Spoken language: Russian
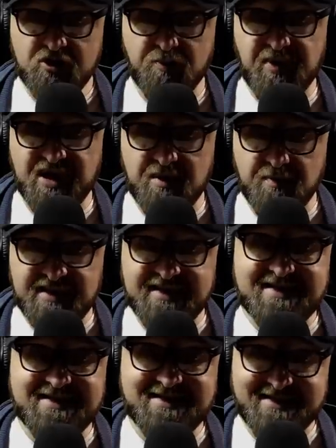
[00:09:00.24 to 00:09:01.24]
то
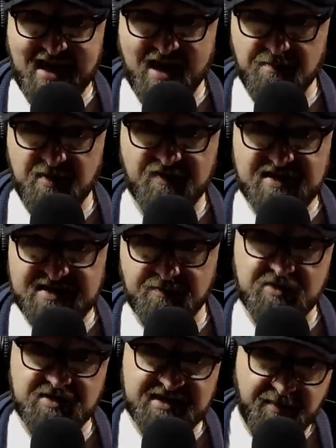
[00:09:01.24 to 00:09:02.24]
перемены сами возьмут